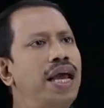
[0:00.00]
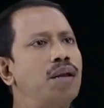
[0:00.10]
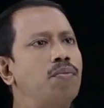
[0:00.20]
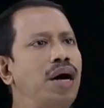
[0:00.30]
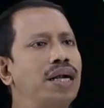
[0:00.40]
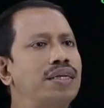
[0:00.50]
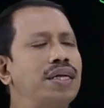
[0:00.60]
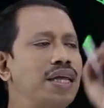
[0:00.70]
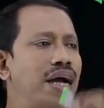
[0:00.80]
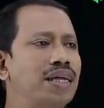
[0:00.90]
এর
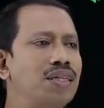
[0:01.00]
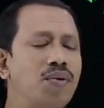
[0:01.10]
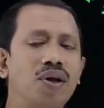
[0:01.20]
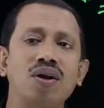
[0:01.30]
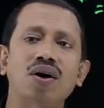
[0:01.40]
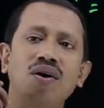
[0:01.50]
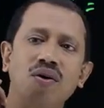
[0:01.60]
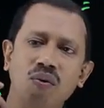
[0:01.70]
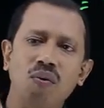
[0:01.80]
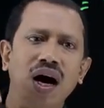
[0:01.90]
মানটা দেখাতে বললো
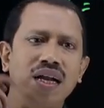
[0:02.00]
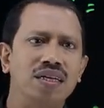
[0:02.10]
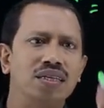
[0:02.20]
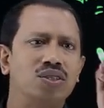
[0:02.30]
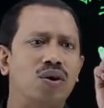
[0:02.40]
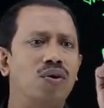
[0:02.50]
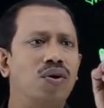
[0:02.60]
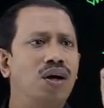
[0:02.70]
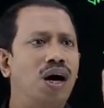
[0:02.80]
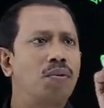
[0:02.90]
ওয়ান চলো
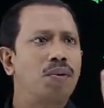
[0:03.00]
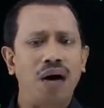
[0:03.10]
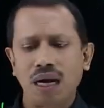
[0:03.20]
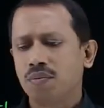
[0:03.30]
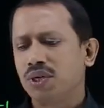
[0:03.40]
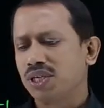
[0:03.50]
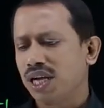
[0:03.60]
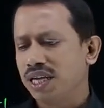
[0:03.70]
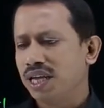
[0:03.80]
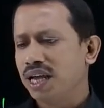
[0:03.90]
আমরা মান
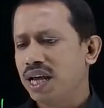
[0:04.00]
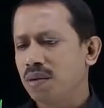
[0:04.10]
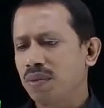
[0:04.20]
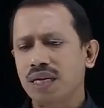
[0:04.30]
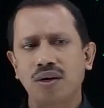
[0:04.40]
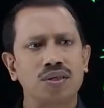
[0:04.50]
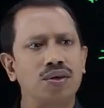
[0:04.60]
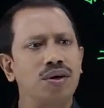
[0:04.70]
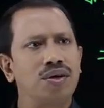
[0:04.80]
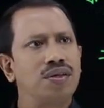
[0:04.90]
বসাই এর মান কত
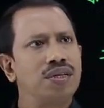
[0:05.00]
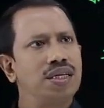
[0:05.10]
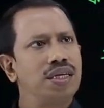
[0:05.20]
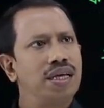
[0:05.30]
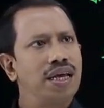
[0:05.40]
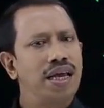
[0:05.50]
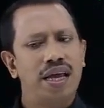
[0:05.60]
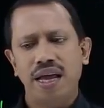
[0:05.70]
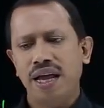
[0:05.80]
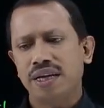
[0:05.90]

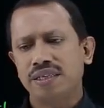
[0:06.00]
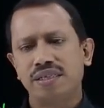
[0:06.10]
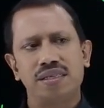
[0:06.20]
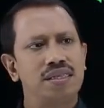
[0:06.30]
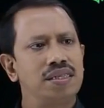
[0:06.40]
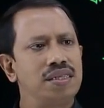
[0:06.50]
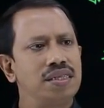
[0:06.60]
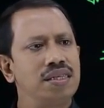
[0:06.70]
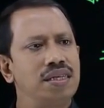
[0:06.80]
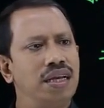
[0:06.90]
এক্স
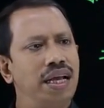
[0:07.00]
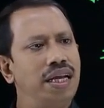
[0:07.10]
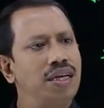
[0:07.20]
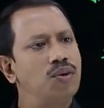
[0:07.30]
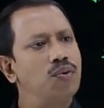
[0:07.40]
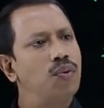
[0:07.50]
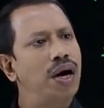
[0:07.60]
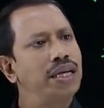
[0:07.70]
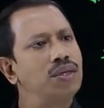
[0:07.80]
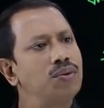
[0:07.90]
ইন্টু
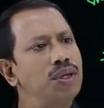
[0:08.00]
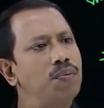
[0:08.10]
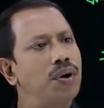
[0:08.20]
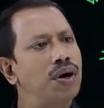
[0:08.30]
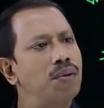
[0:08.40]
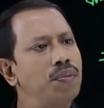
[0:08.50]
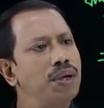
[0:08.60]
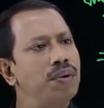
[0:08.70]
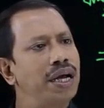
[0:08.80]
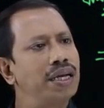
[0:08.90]
ওয়াই টু দি পাওয়ার
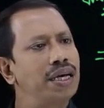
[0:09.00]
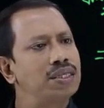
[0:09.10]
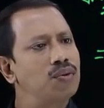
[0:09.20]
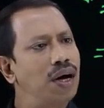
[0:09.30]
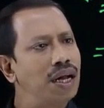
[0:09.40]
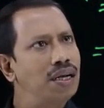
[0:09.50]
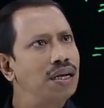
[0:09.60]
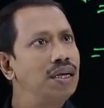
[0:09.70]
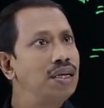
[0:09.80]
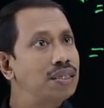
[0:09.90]
পি মাইনাস ওয়ান
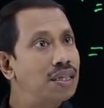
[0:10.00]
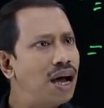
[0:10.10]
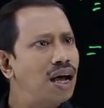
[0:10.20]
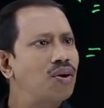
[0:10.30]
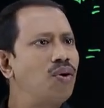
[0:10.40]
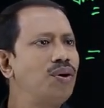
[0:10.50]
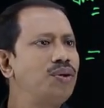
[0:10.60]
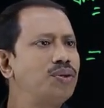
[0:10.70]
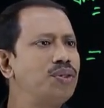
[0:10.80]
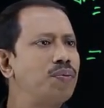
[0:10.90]
তার হোল
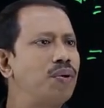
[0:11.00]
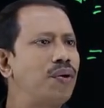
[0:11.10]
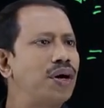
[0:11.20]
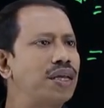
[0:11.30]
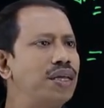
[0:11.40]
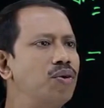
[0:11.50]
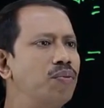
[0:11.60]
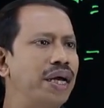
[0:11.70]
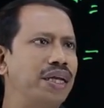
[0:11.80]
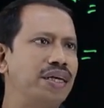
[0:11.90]
টু দি পাওয়ার কিউ
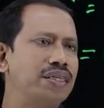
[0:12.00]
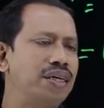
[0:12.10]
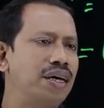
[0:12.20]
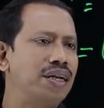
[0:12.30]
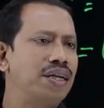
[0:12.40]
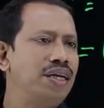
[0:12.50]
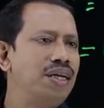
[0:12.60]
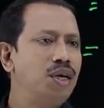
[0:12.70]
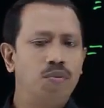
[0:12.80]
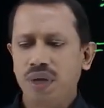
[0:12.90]
মাইনাস আর
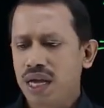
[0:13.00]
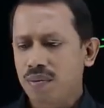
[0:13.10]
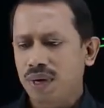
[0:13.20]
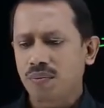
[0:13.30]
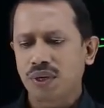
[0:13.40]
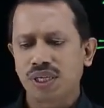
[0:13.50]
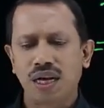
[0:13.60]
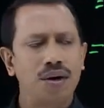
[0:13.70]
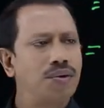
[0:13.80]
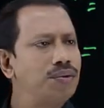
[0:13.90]
বি এর মান
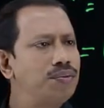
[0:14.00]
বসাও